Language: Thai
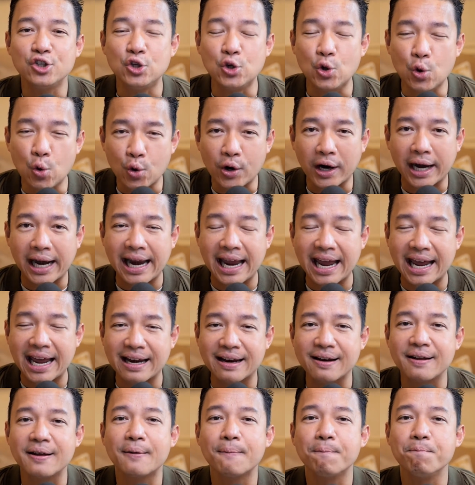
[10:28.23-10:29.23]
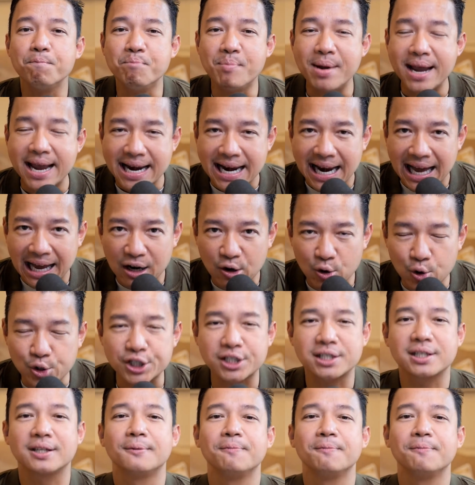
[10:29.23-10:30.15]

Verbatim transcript: ยูเครนเบลารุส